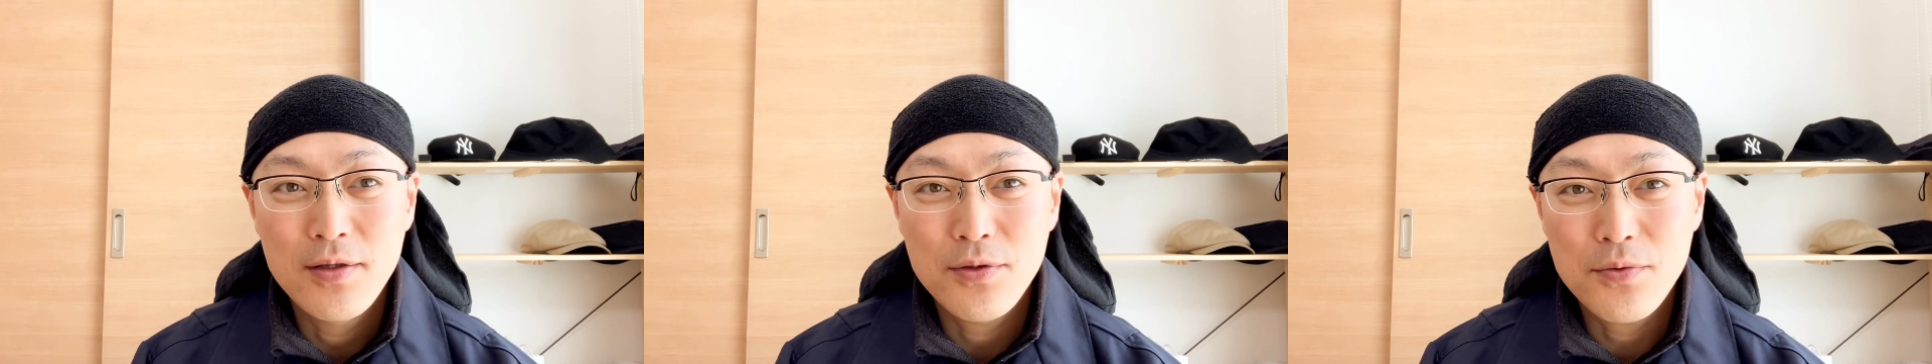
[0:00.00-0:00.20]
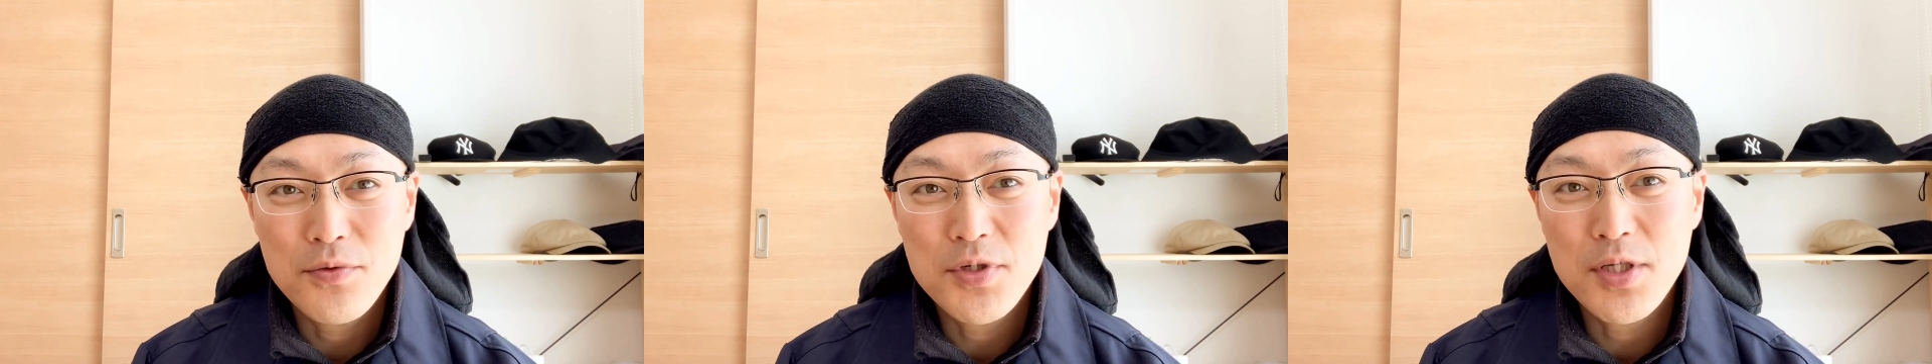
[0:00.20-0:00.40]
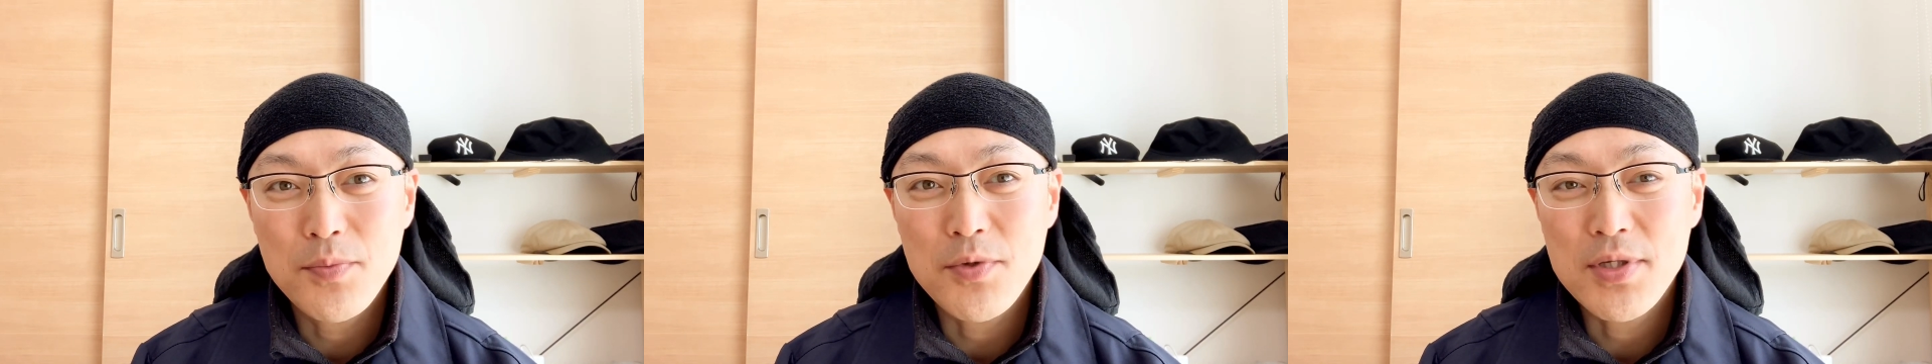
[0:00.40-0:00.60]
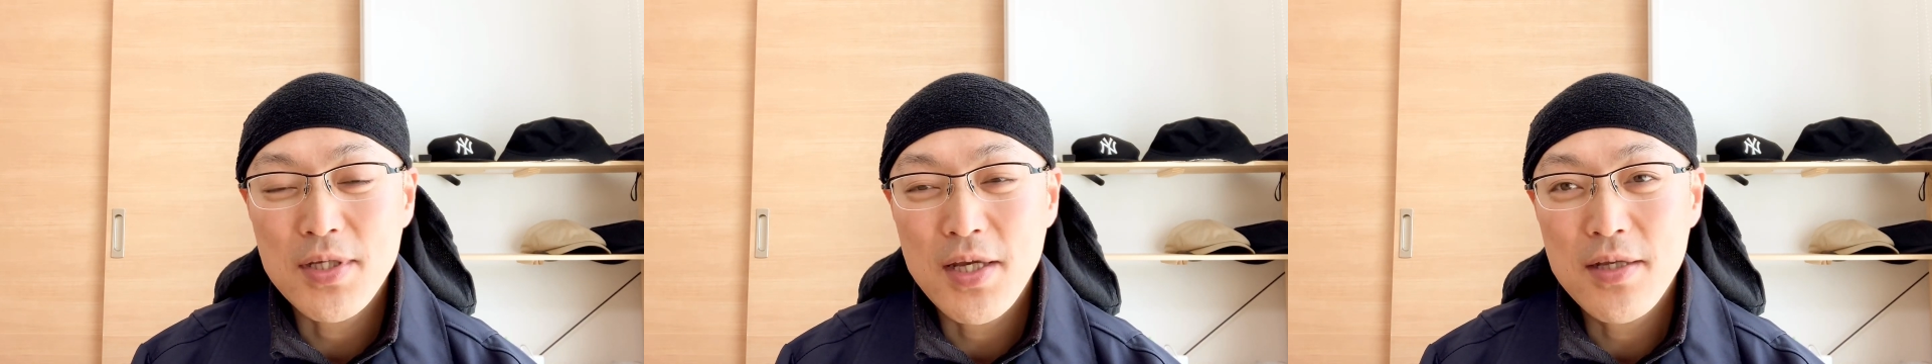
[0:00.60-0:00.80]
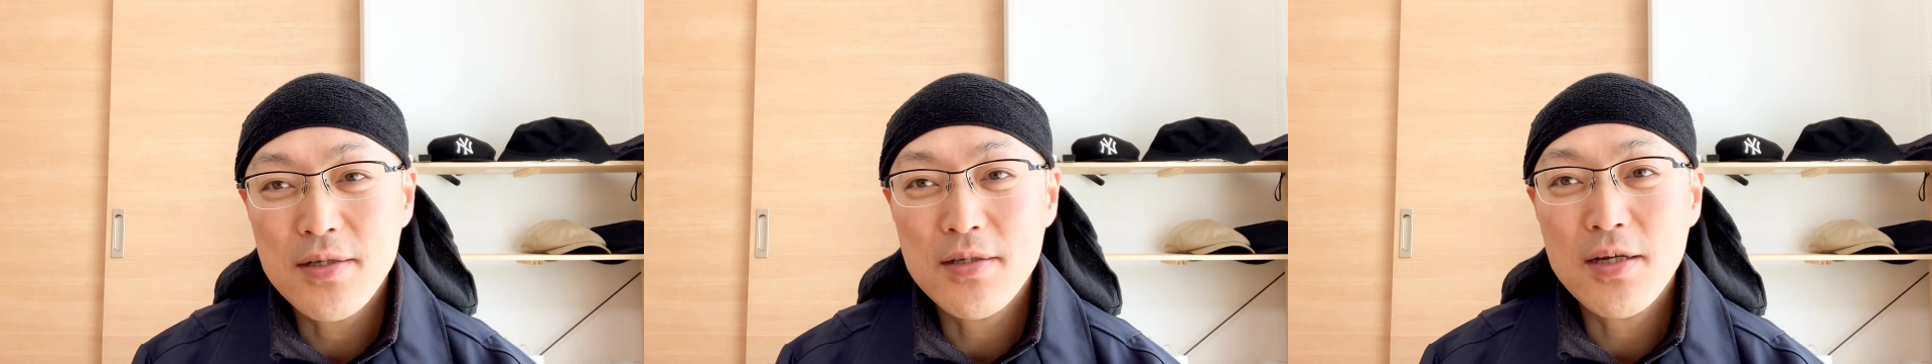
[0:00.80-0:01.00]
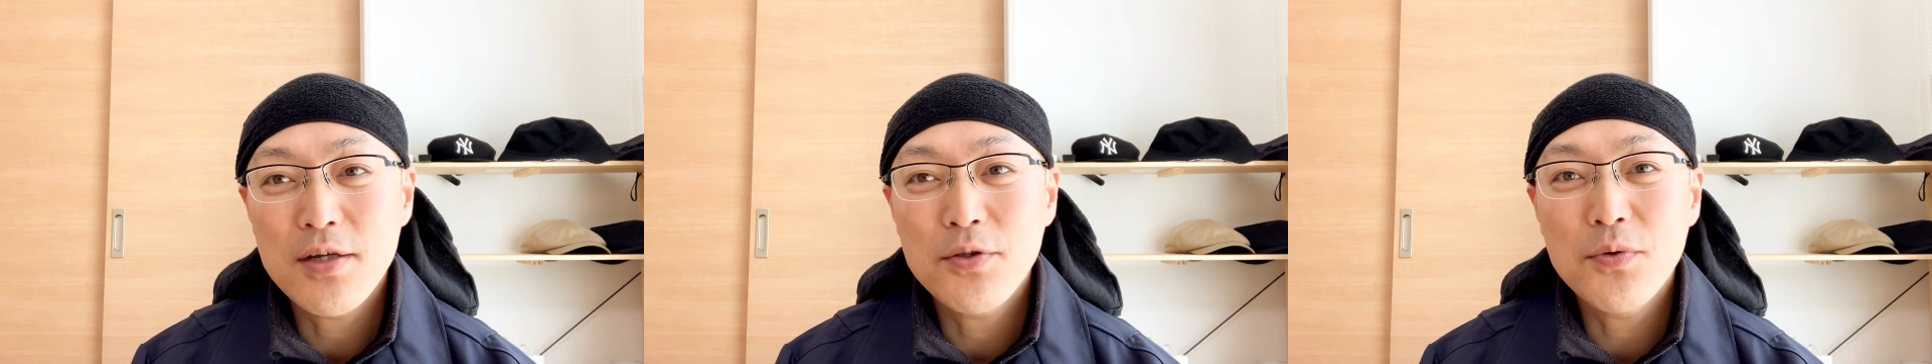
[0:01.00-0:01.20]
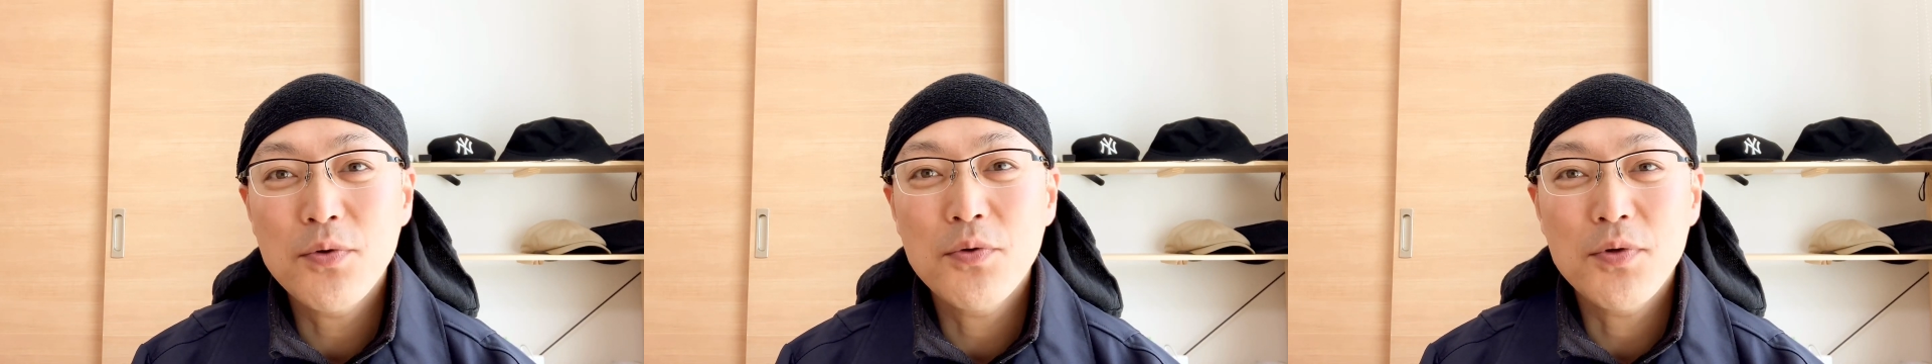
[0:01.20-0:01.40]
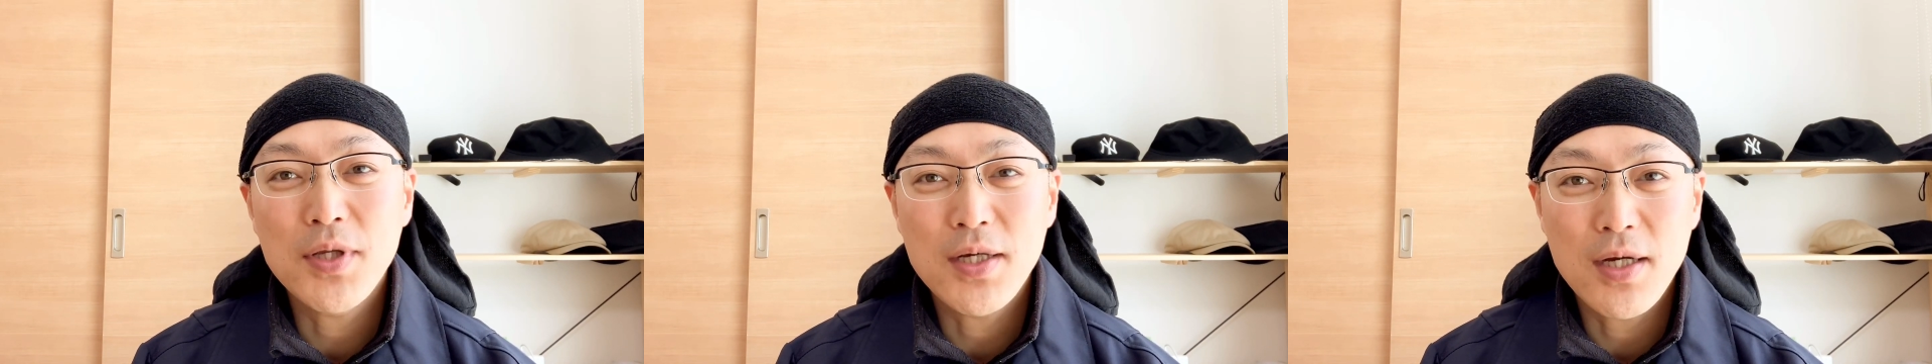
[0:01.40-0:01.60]
どうしても洗剤
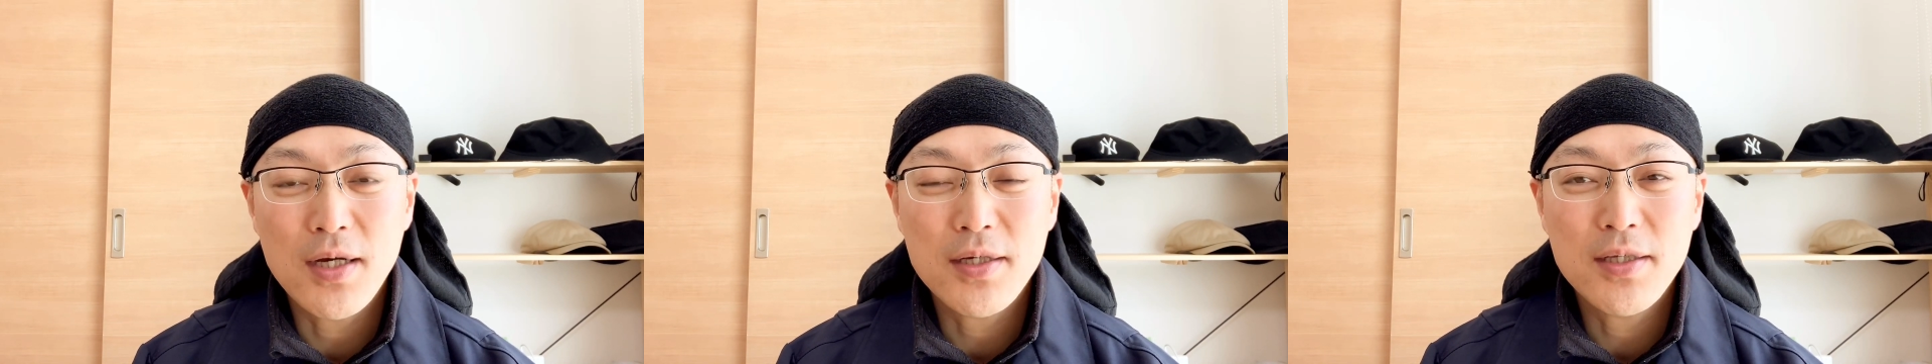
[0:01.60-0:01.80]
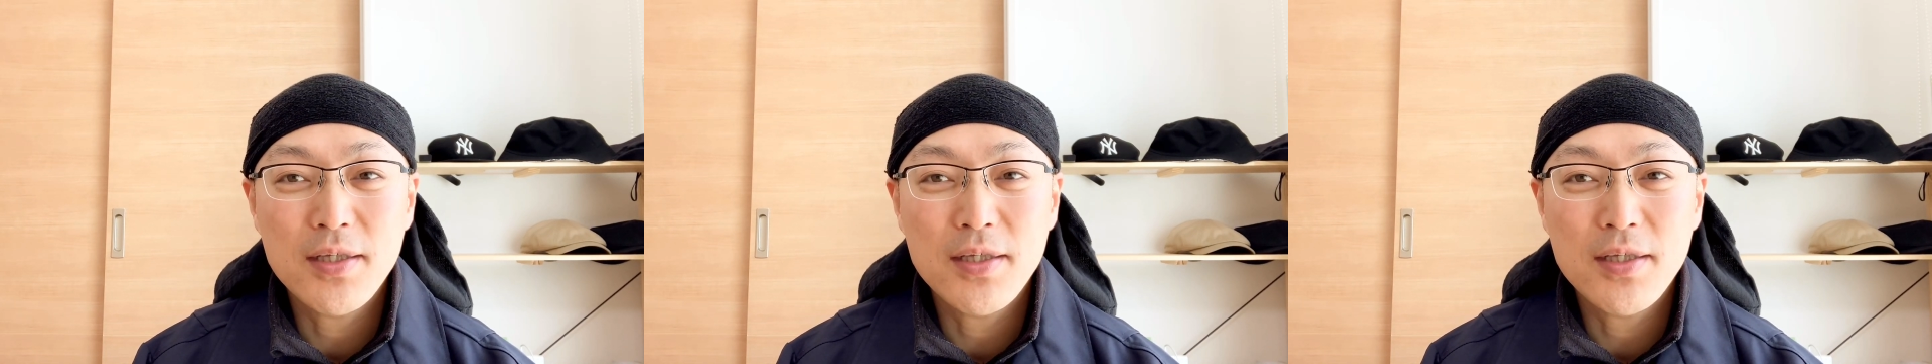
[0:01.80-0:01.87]
残りが